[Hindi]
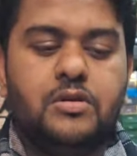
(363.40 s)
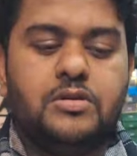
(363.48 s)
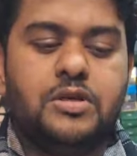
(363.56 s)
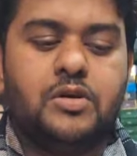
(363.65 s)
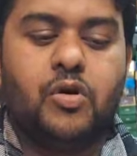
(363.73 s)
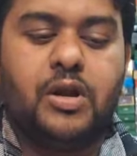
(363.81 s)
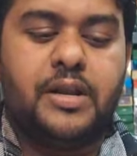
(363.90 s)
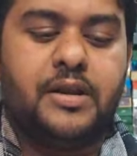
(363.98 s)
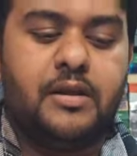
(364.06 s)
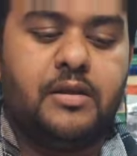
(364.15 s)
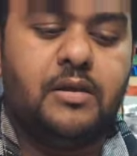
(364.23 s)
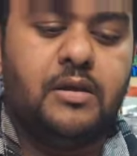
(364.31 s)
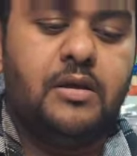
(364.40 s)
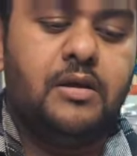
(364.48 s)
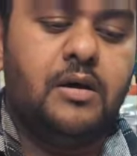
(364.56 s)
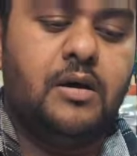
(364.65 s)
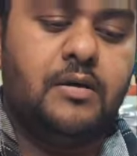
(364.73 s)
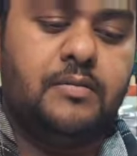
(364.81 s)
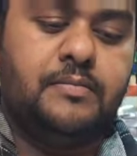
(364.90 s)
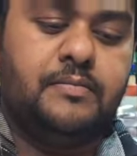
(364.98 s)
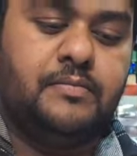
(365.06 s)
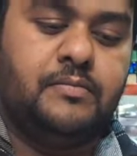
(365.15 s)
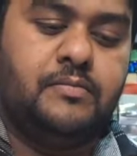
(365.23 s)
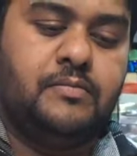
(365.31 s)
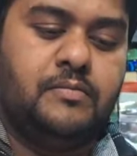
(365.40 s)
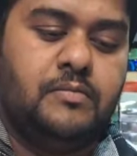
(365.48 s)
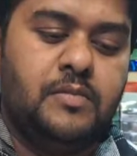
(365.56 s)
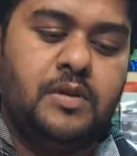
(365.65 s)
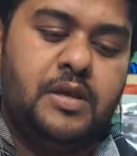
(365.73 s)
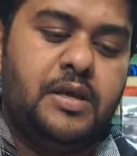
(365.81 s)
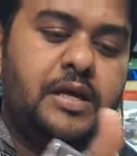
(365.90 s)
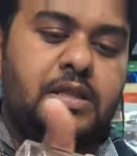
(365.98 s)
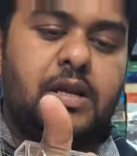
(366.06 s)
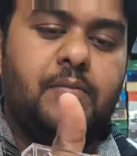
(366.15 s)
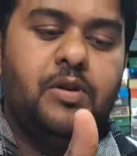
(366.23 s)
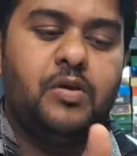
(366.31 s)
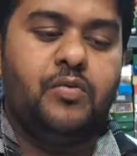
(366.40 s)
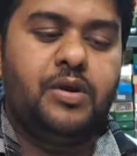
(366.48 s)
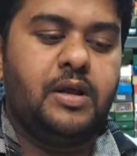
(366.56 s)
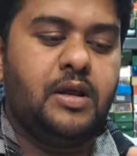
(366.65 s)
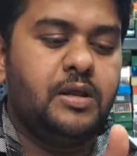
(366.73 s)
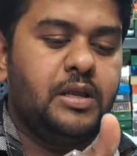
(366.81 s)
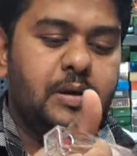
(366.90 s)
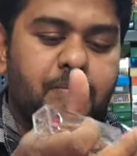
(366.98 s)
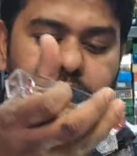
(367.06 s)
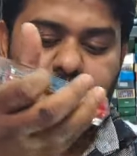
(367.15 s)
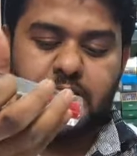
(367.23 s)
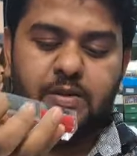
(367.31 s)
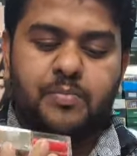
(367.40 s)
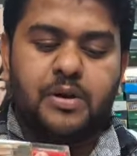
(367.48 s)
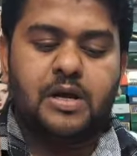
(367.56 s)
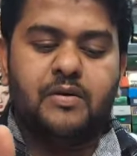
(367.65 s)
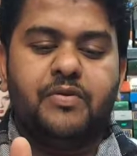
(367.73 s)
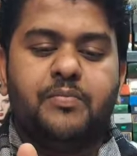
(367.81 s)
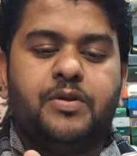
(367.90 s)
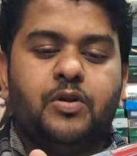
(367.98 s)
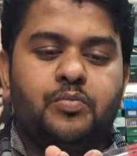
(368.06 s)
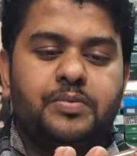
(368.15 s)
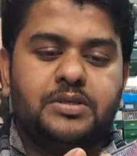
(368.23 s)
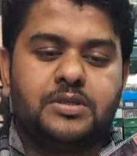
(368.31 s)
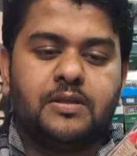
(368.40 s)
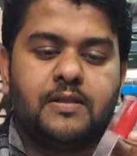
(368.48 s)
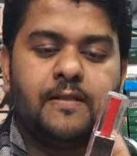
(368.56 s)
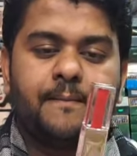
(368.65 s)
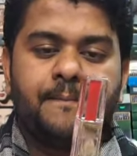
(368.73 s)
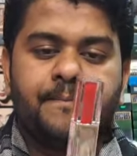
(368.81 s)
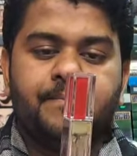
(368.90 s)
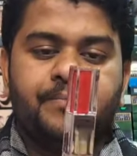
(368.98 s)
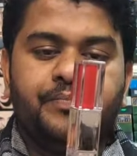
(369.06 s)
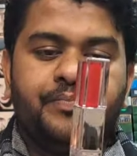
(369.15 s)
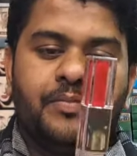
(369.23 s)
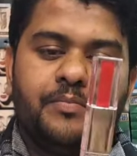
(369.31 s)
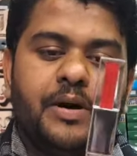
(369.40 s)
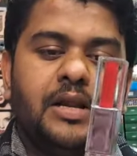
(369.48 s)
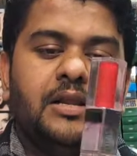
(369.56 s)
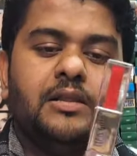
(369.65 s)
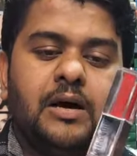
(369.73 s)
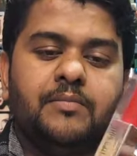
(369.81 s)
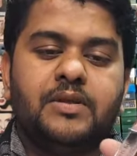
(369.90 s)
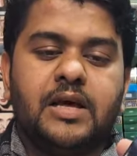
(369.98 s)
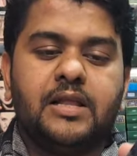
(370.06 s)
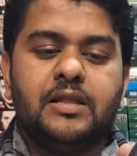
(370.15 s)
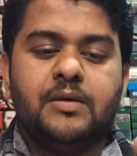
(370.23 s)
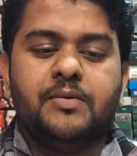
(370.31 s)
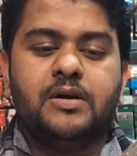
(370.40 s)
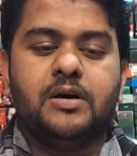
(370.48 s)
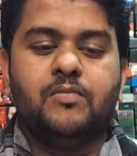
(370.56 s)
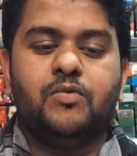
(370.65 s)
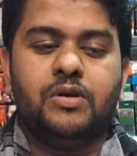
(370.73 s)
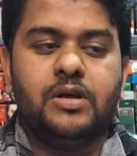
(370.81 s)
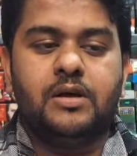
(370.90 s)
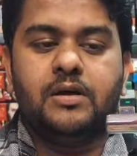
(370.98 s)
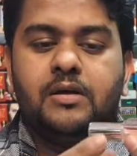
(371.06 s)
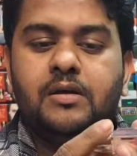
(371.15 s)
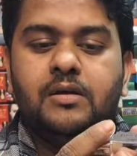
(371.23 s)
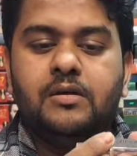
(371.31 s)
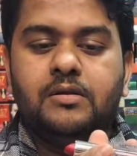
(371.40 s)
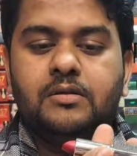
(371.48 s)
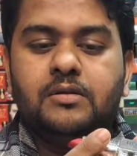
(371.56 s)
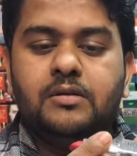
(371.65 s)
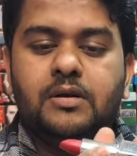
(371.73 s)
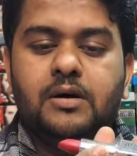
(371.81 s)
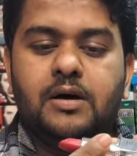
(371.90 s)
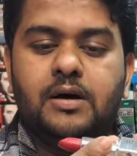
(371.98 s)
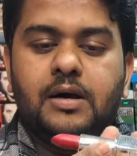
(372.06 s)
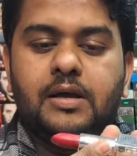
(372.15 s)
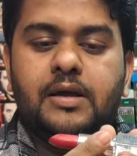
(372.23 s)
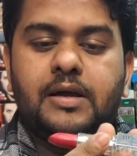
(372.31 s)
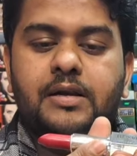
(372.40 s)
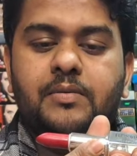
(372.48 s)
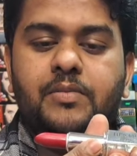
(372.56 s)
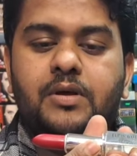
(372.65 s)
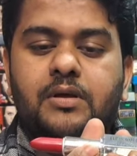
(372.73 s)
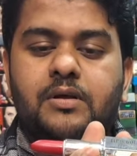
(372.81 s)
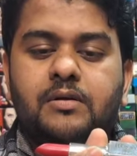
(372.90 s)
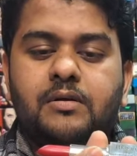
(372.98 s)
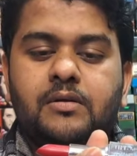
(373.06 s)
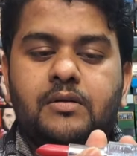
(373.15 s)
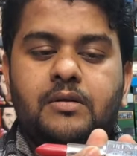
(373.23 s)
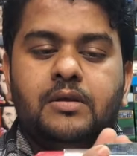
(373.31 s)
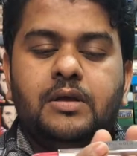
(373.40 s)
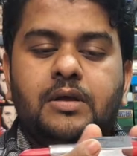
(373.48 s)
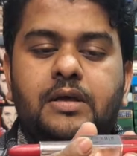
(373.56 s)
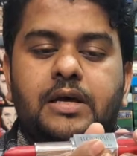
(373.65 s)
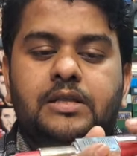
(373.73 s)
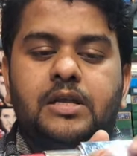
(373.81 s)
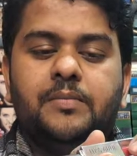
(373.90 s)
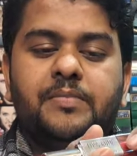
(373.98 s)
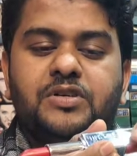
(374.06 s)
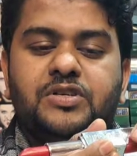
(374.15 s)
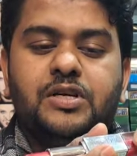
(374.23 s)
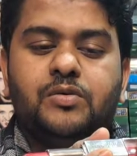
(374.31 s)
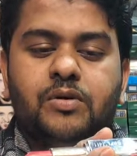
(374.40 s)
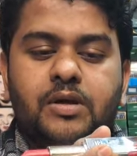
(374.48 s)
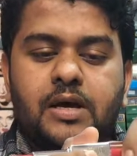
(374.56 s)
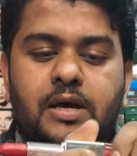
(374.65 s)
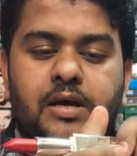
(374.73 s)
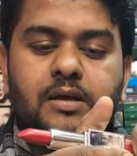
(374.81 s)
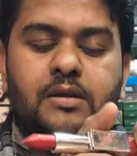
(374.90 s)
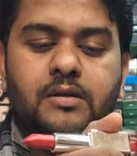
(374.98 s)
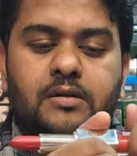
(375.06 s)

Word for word: इसकी क्वालिटी मतलब एक हाँ। लिक्विड होगा और एक एक तरफ लिक्विड है ये आपका खरीद पड़ेगा फिफ्टी रुपीज फिफ्टी रुपीज पहले दाम ज्यादा था अभी कम हो गया अच्छा अभी कम हुआ है हाँ ये आइटम देखिए ये देखिए ये स्टिक हो गया है